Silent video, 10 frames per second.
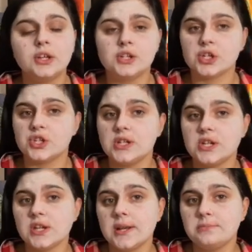chercher
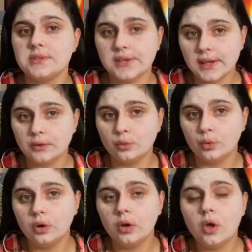déjà les petits
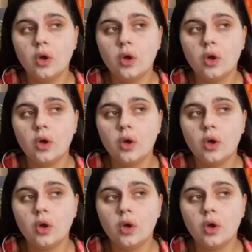cadeaux.